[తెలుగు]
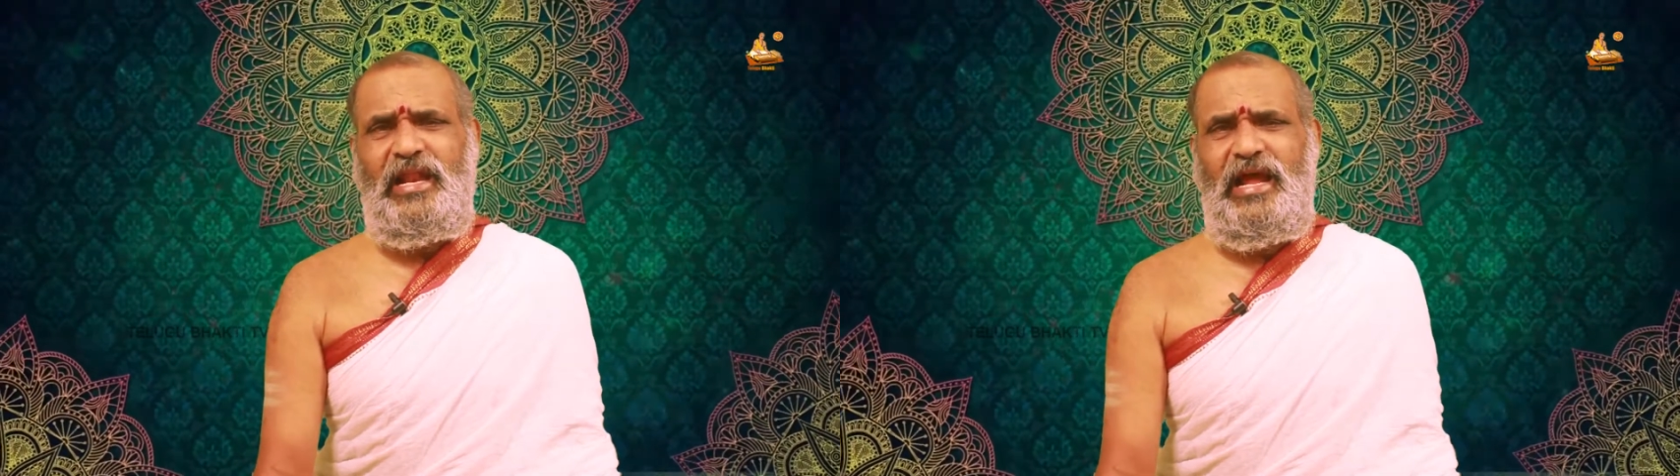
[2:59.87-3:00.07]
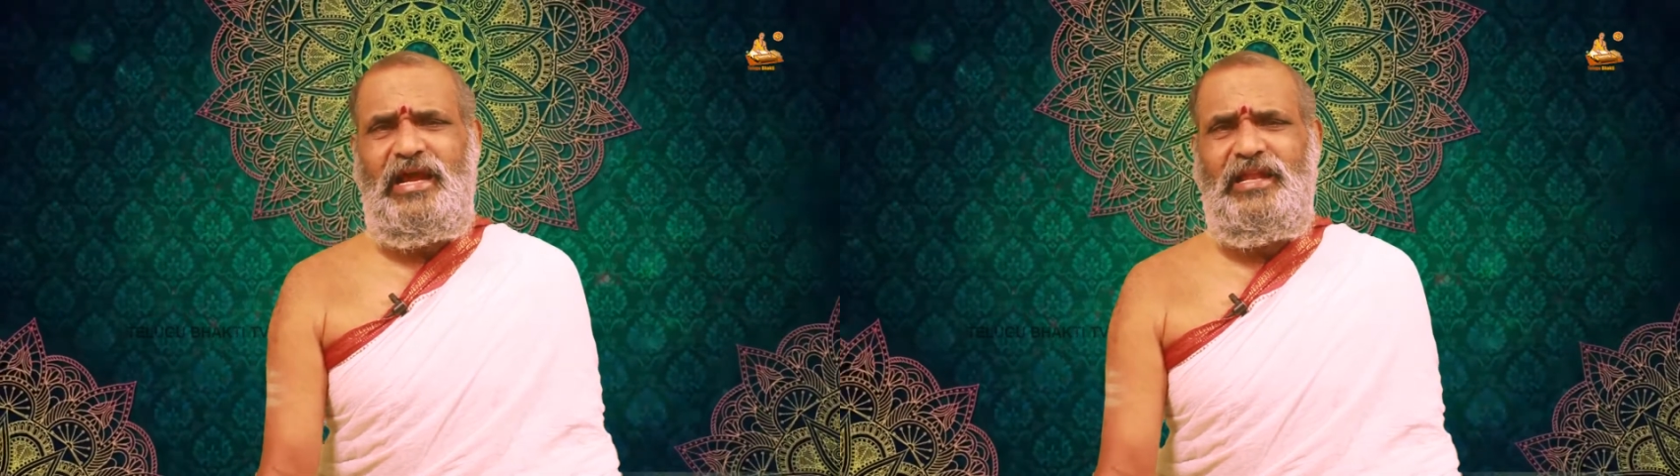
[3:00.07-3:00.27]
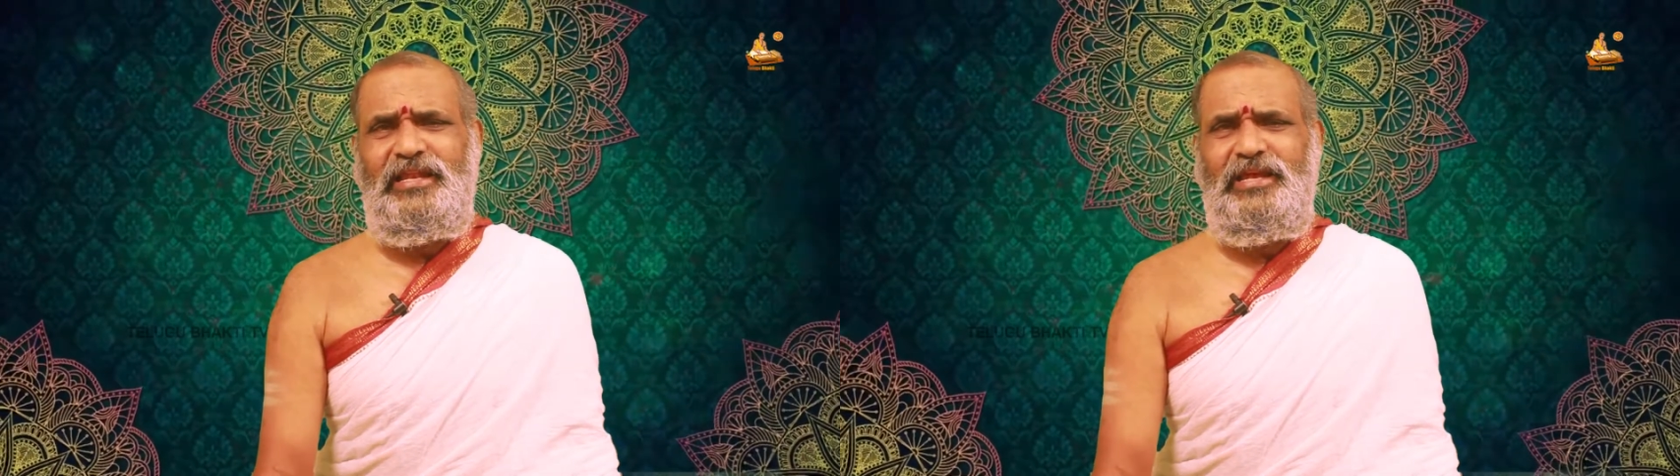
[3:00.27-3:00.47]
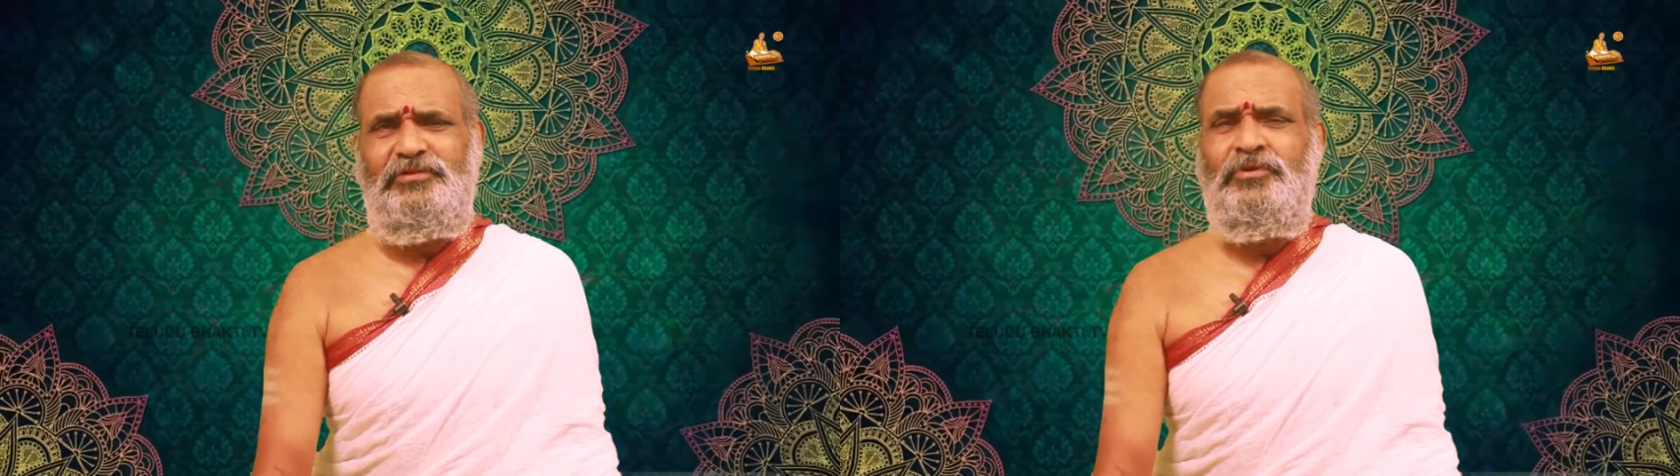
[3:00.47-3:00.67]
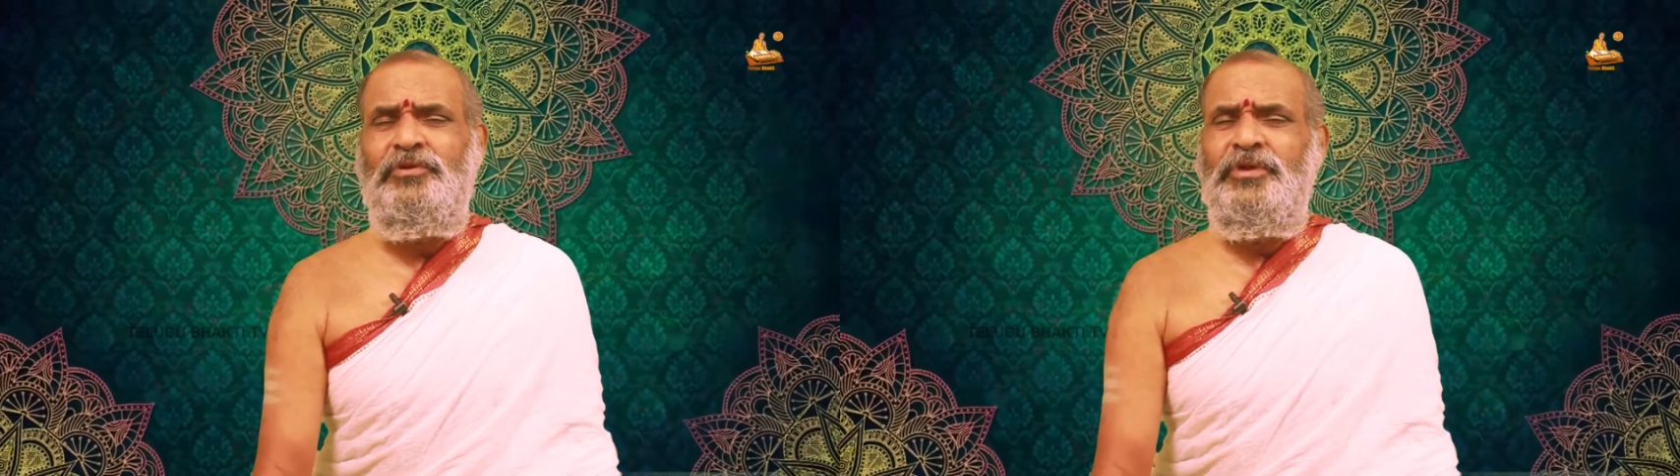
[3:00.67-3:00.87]
రాగం
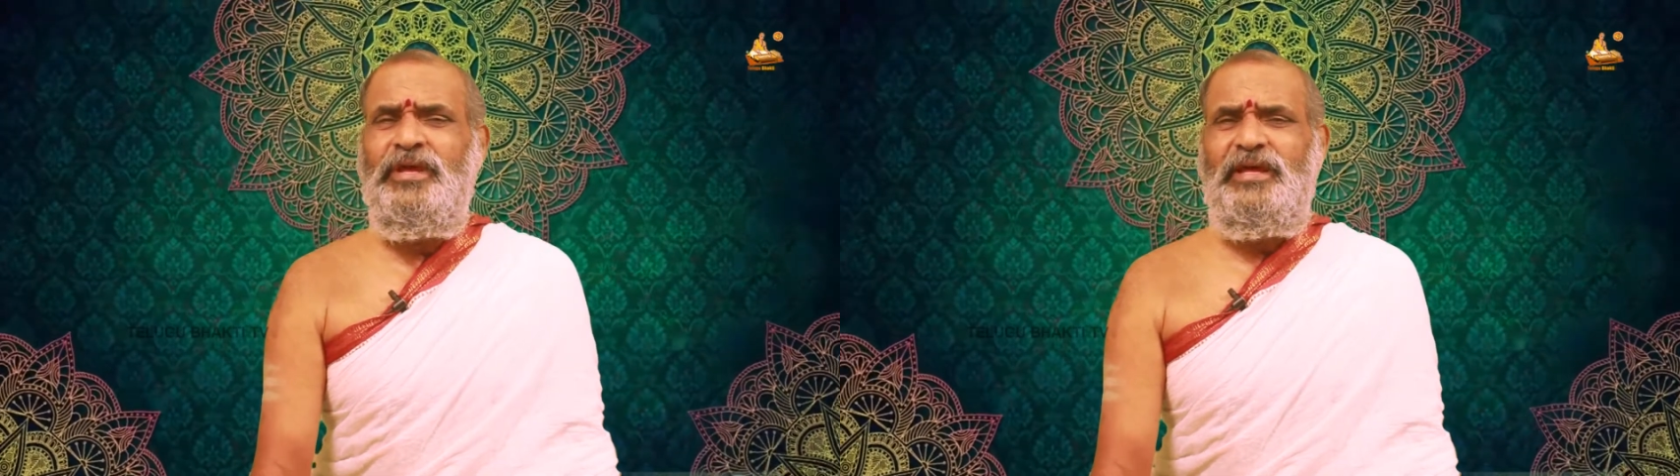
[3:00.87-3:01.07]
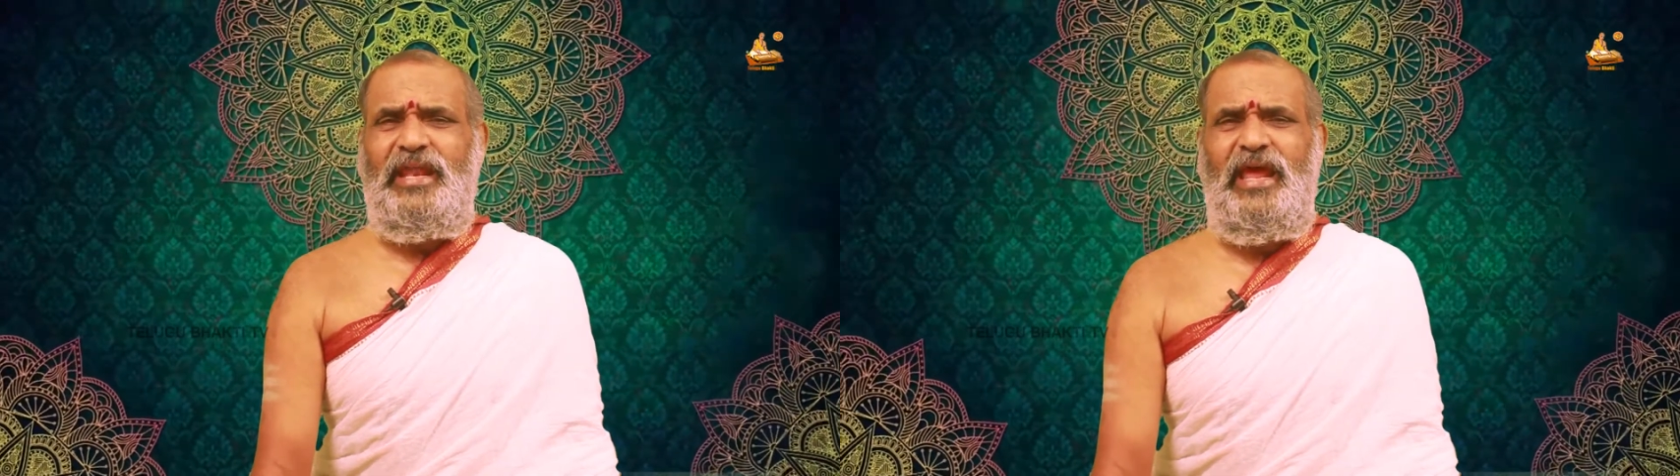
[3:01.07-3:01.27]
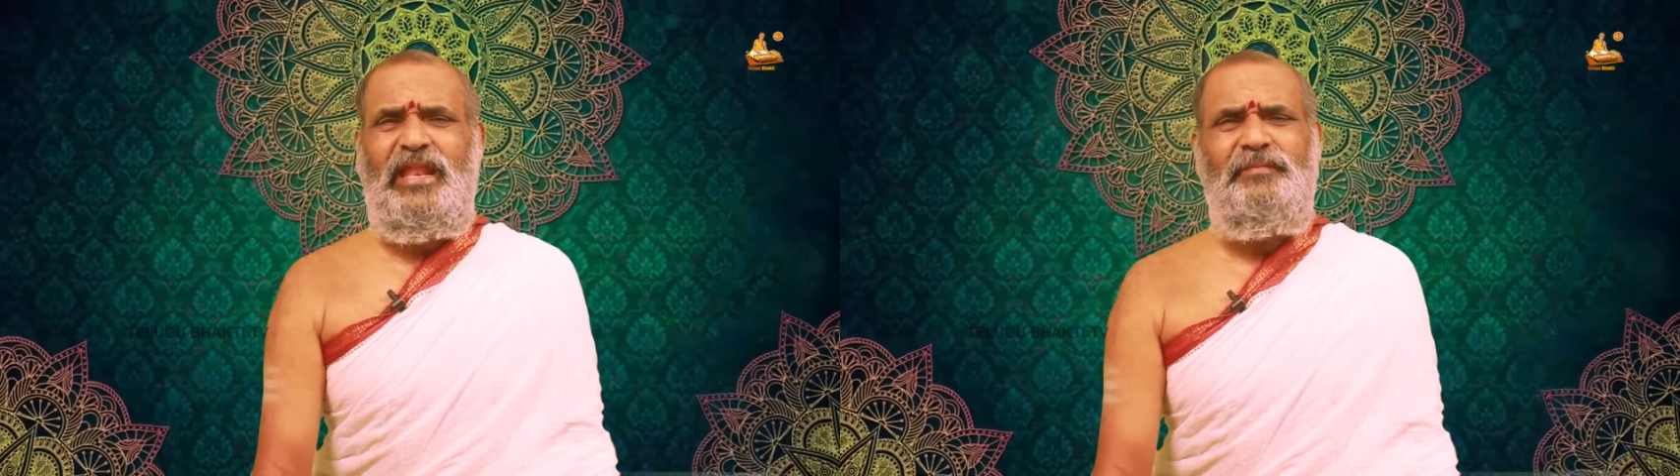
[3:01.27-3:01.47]
లేదు దేని